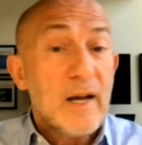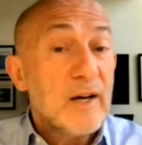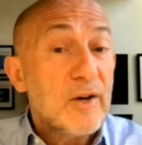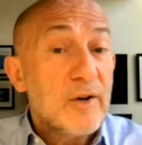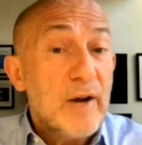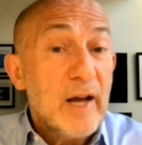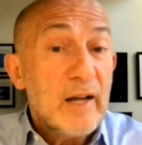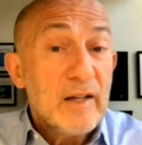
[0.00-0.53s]

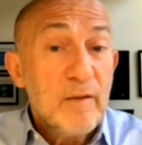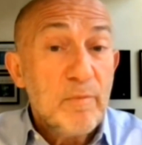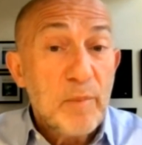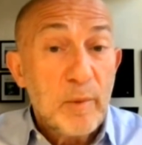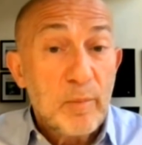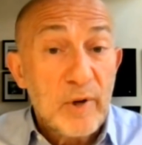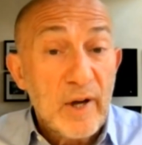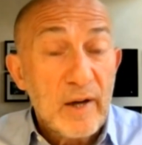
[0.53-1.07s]
kreatif
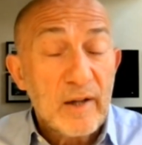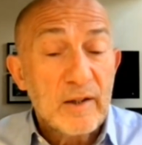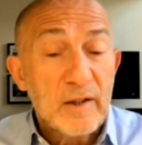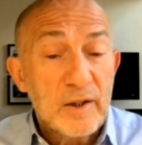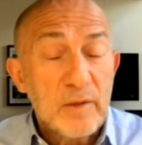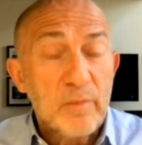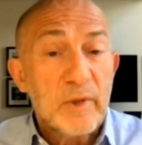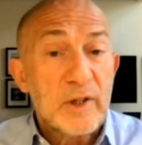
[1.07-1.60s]
bir,
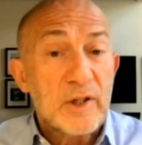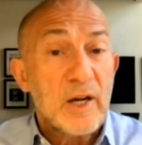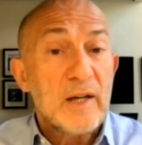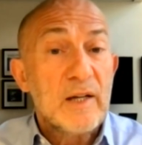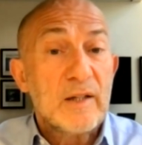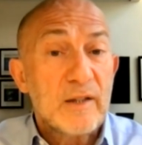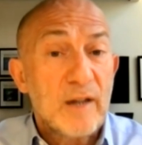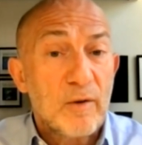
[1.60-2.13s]
yaratıcı bir şey
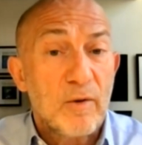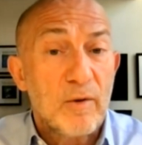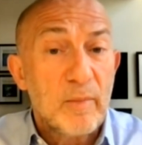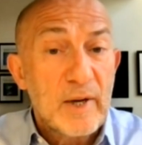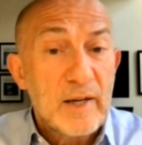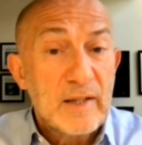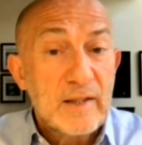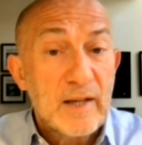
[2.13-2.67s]
insan
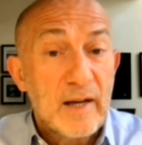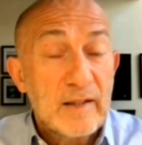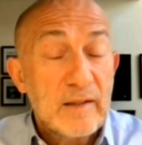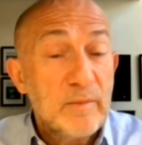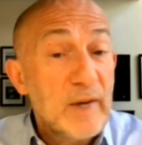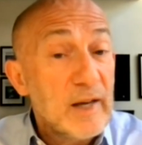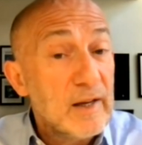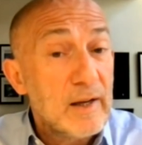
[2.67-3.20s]
olmanız
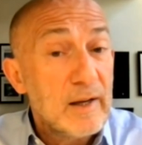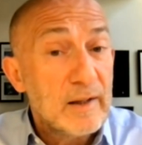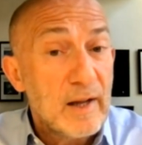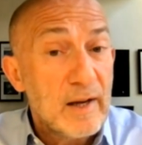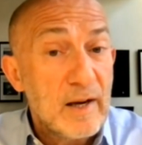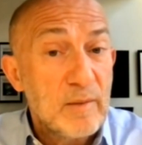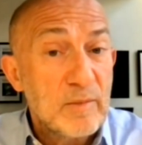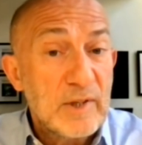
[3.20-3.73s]
lazım
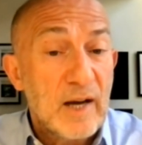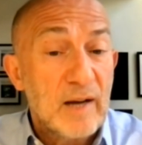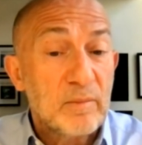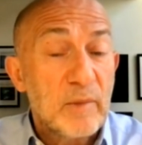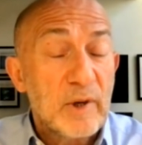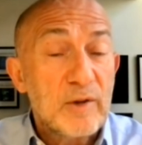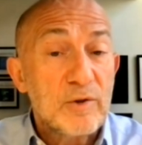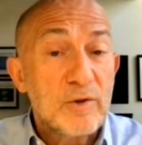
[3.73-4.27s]
yeniliklere imza
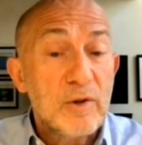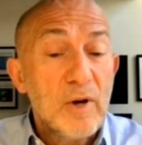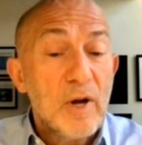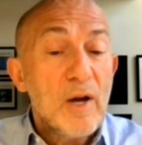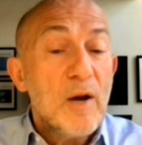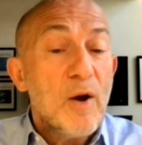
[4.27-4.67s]
atmak için.